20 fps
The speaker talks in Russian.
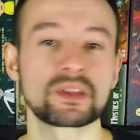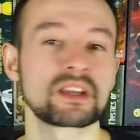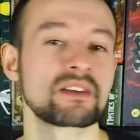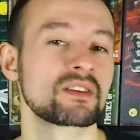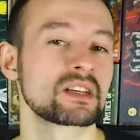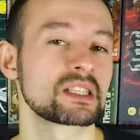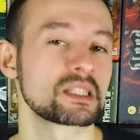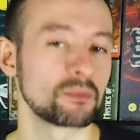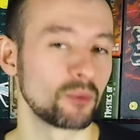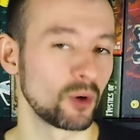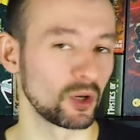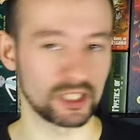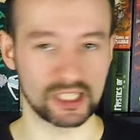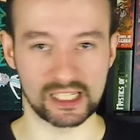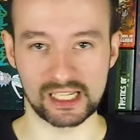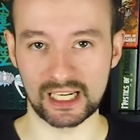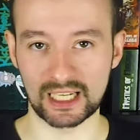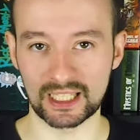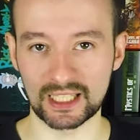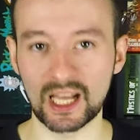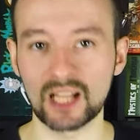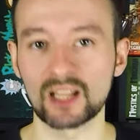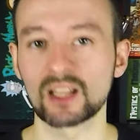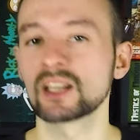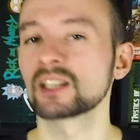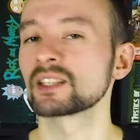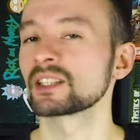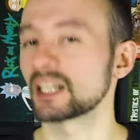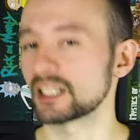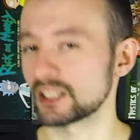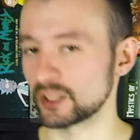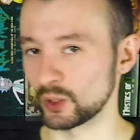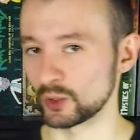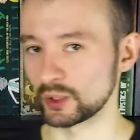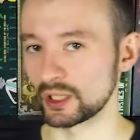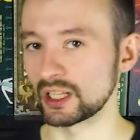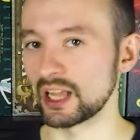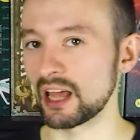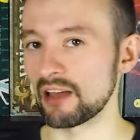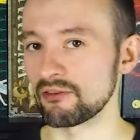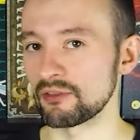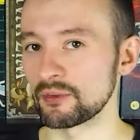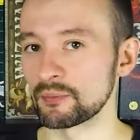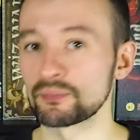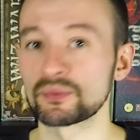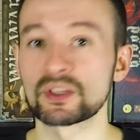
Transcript: и вы смотрите канал Настолки Лайф.